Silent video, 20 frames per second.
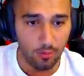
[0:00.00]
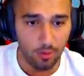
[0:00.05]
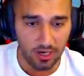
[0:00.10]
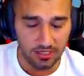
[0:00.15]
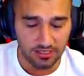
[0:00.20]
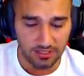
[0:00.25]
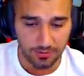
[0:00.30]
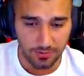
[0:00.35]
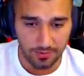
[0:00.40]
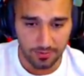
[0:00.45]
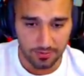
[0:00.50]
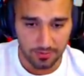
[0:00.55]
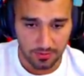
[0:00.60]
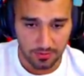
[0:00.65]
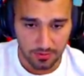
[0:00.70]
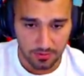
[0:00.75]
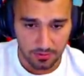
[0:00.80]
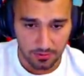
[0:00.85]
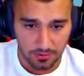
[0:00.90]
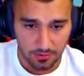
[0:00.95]
واحد شباب
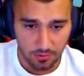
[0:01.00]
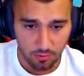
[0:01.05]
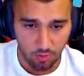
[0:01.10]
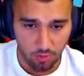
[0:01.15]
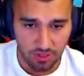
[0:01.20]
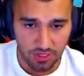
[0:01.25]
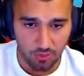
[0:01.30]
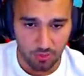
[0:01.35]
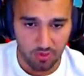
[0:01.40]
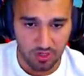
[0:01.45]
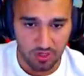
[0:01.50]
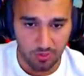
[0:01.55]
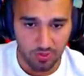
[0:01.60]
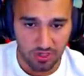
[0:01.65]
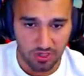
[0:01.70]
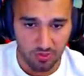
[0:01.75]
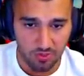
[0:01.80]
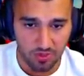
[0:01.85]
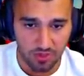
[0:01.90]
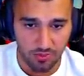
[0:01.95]
ويلي ويلي
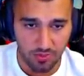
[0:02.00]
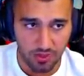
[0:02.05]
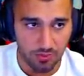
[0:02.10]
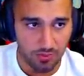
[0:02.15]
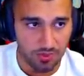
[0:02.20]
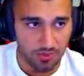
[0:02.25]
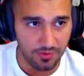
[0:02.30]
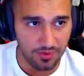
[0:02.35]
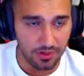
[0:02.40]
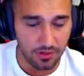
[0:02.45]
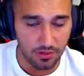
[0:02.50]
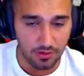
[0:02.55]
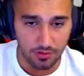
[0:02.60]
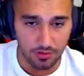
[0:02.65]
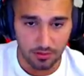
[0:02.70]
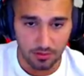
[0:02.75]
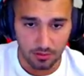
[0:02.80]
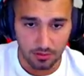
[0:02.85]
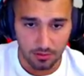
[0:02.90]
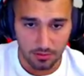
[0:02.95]
ويلي ويلي ويلي ويلي
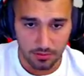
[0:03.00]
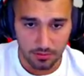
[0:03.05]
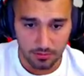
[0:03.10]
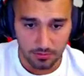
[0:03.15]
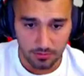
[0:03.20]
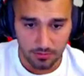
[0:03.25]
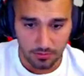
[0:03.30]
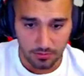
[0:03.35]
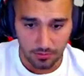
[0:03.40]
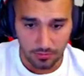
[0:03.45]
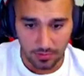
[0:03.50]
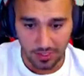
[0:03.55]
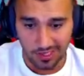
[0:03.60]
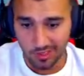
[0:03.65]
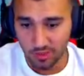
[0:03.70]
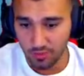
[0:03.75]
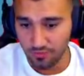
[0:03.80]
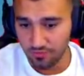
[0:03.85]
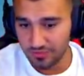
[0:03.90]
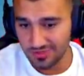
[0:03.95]

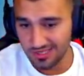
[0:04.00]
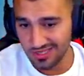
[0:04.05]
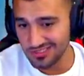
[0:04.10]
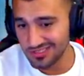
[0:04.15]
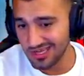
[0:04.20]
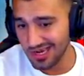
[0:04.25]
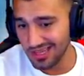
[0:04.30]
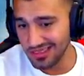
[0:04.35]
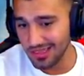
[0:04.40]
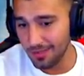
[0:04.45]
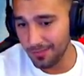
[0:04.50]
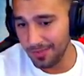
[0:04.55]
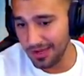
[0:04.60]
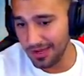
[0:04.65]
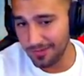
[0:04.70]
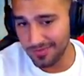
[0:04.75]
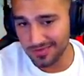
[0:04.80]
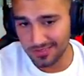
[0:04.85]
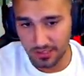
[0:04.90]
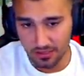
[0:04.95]
نشوف زين انجلدنا
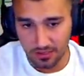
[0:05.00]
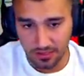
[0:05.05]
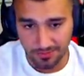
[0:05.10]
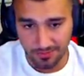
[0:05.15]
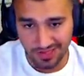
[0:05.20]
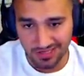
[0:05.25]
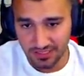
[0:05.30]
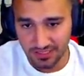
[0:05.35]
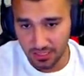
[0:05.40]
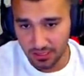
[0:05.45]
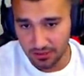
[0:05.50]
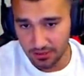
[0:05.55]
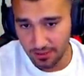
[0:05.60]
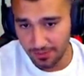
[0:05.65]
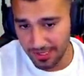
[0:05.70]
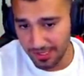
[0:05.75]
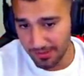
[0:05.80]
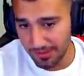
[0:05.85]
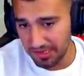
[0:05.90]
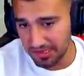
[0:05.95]
معلم من جلدنا ما انجلدنا
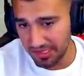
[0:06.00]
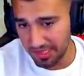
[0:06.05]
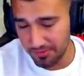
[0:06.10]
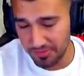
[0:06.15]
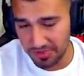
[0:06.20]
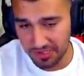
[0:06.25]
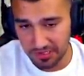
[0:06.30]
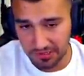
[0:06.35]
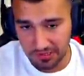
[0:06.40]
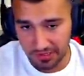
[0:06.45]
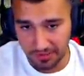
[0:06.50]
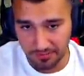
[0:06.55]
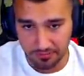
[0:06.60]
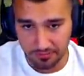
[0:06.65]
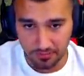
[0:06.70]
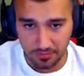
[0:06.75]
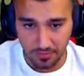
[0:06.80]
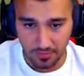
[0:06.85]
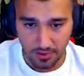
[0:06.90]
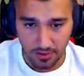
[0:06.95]
معلم راح نكمل الجيم
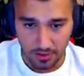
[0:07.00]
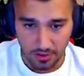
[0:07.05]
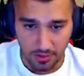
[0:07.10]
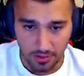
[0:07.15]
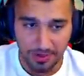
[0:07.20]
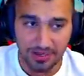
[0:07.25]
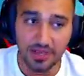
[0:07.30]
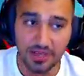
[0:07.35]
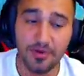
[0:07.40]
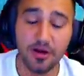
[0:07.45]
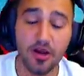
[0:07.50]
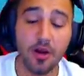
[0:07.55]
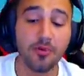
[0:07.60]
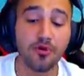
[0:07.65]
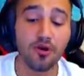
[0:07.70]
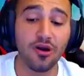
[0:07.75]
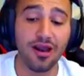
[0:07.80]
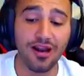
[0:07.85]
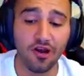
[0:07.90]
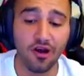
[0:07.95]
مرتين ركب
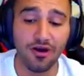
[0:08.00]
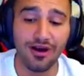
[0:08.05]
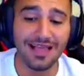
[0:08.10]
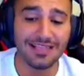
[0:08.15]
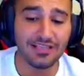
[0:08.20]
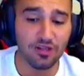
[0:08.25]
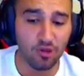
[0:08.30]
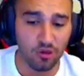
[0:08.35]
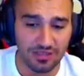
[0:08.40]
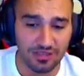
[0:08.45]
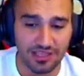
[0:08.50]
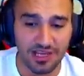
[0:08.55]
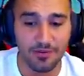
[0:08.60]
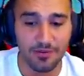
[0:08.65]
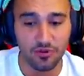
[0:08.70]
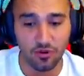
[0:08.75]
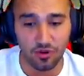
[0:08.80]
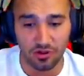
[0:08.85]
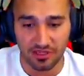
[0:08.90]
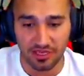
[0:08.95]
بقول لا تدخل تدريب
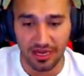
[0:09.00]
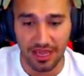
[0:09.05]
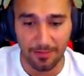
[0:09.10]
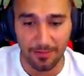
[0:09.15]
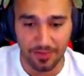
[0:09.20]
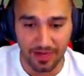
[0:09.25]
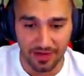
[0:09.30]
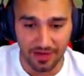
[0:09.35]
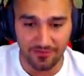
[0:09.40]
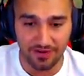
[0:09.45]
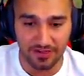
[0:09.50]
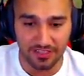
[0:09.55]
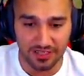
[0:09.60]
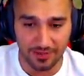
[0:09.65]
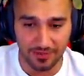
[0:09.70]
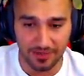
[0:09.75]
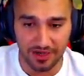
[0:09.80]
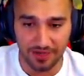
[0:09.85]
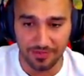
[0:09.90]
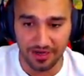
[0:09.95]
ادخل تلعب يعني فرجينا
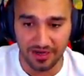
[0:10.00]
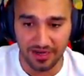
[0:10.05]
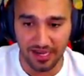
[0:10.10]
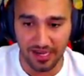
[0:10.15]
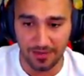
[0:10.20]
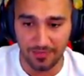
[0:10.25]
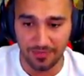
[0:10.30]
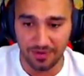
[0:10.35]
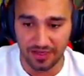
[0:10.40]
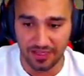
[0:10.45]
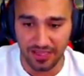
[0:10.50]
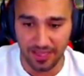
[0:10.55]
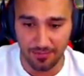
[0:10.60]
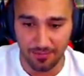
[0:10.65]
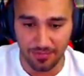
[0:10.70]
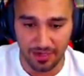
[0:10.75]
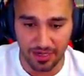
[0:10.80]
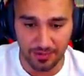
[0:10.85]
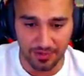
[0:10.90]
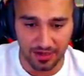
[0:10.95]
باللعب بالجيم
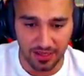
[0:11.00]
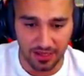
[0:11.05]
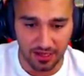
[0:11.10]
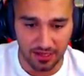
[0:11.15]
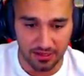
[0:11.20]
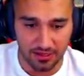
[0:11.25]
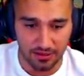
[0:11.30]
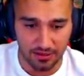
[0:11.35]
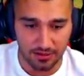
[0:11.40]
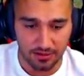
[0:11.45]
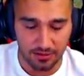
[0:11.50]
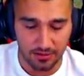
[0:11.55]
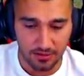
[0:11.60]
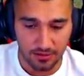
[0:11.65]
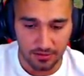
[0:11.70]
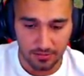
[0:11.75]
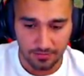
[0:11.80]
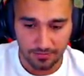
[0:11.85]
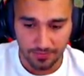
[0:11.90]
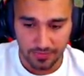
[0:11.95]
يعني بالخريطه
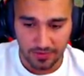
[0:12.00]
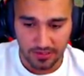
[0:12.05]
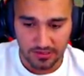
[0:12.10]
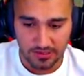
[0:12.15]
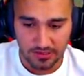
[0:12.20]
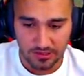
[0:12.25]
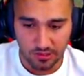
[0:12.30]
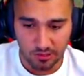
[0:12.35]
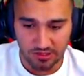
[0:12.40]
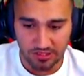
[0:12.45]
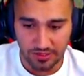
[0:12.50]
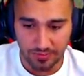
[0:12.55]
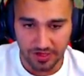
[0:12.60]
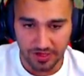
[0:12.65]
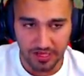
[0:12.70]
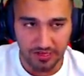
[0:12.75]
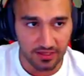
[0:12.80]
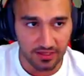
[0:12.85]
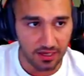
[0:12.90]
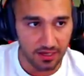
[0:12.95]
السوشيال
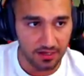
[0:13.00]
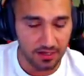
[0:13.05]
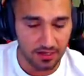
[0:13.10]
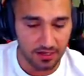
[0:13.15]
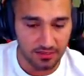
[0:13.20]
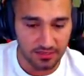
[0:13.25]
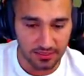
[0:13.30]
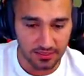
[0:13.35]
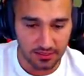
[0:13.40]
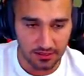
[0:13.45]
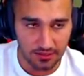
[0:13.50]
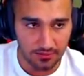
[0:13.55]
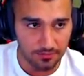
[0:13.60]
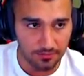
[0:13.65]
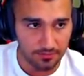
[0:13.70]
بلاك دخلنا يا ساتر